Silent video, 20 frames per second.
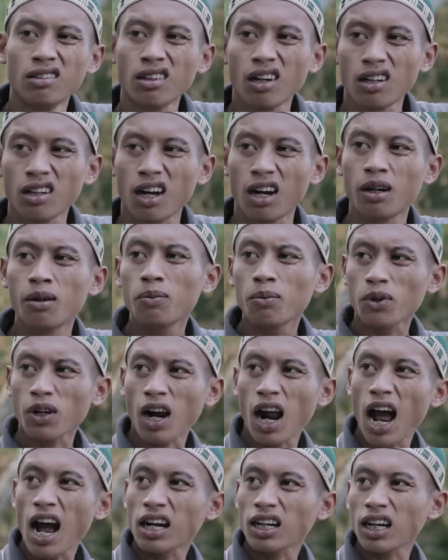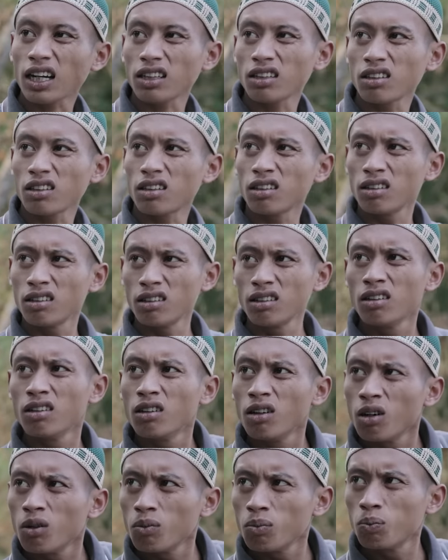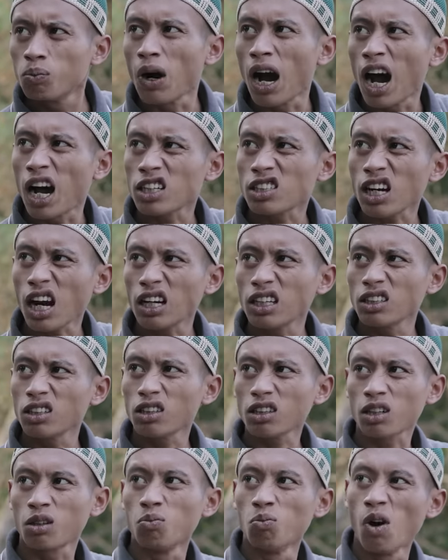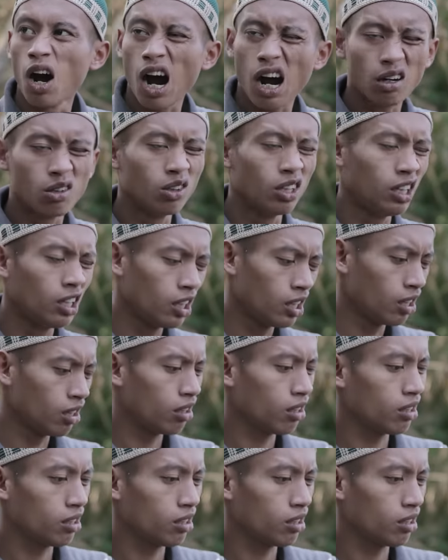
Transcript: Loh loh, perangkat tok. bahasanya kok gemaul.